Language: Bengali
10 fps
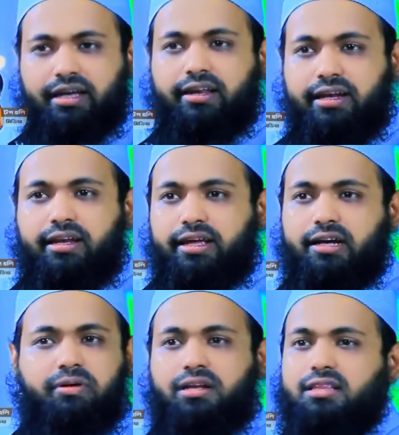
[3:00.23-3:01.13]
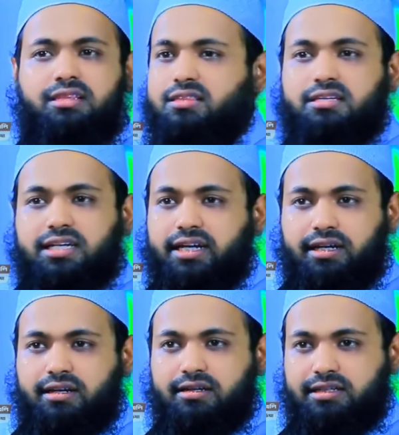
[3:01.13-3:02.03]
অনেকে ঋণ নিয়ে আবার ঋণ দিতে
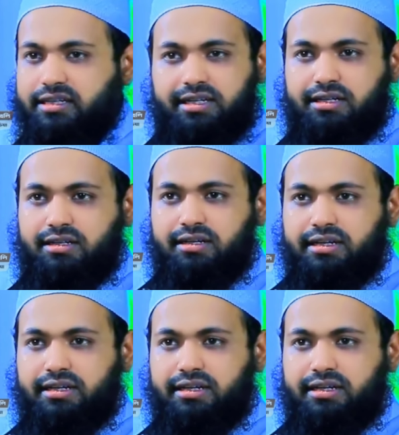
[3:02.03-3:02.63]
চায় না ঠিক না